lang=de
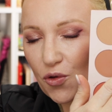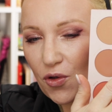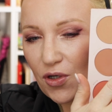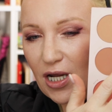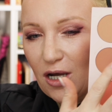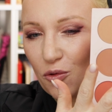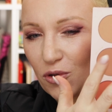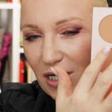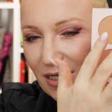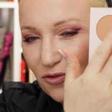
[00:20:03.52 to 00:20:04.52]
Töne
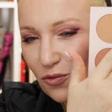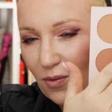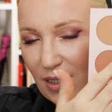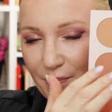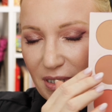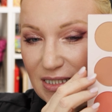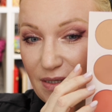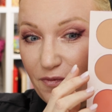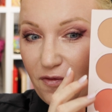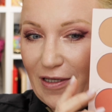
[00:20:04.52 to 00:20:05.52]
und so im Prinzip